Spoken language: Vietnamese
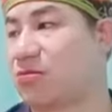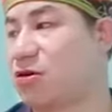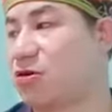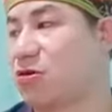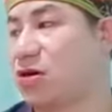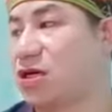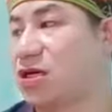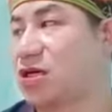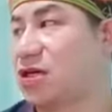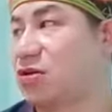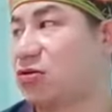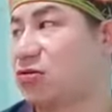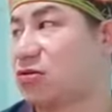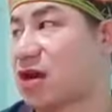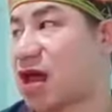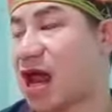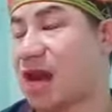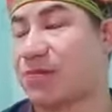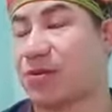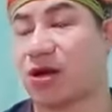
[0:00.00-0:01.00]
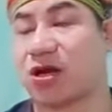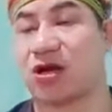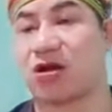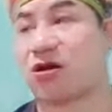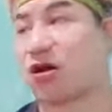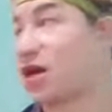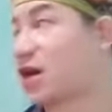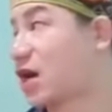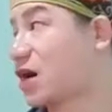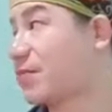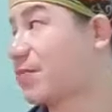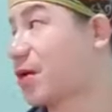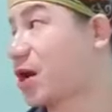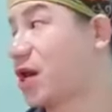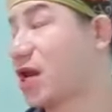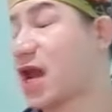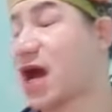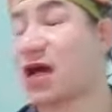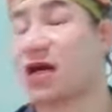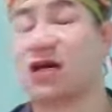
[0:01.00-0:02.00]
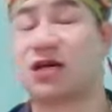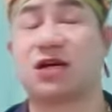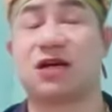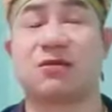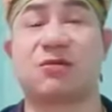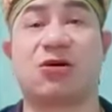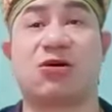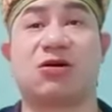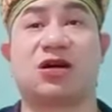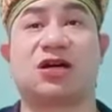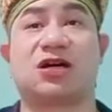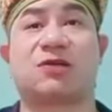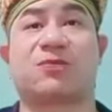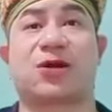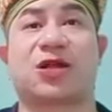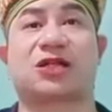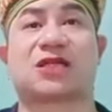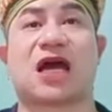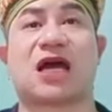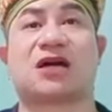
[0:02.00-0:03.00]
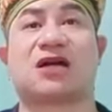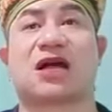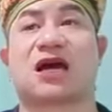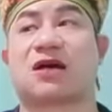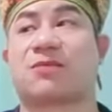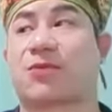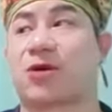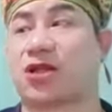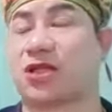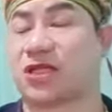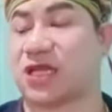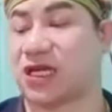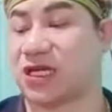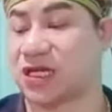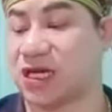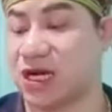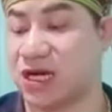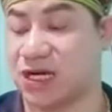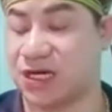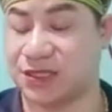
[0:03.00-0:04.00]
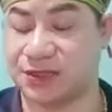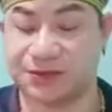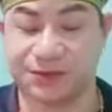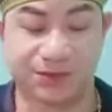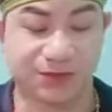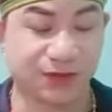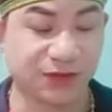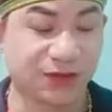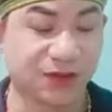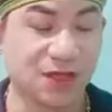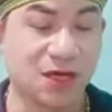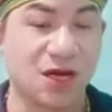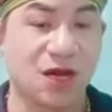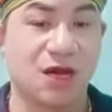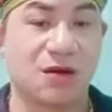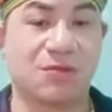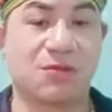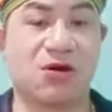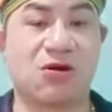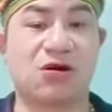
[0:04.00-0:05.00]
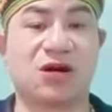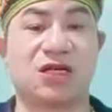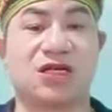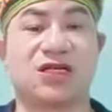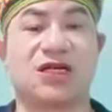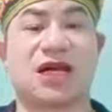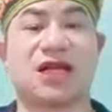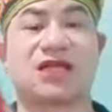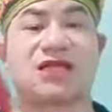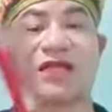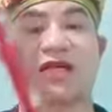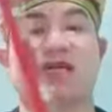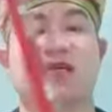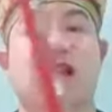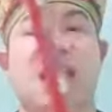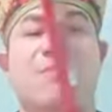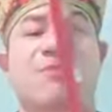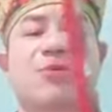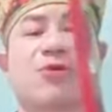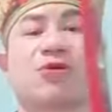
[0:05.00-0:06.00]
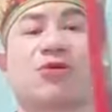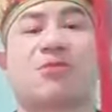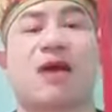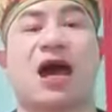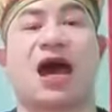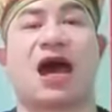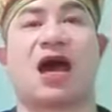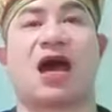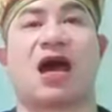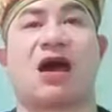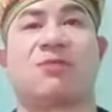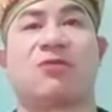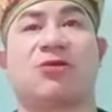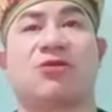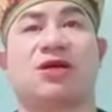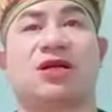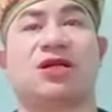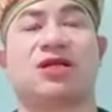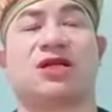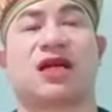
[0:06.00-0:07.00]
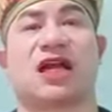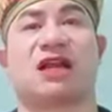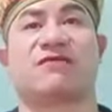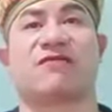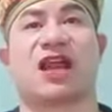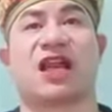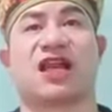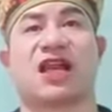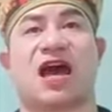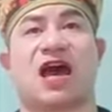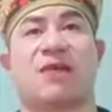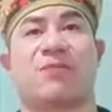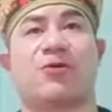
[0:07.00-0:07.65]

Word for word: bộ ư lục lan phân lòn lăng phân la ư bộ ư phân tơ lăng phân tình à bố ư ăn dơ tha bồn bà bố ư ăn văn hà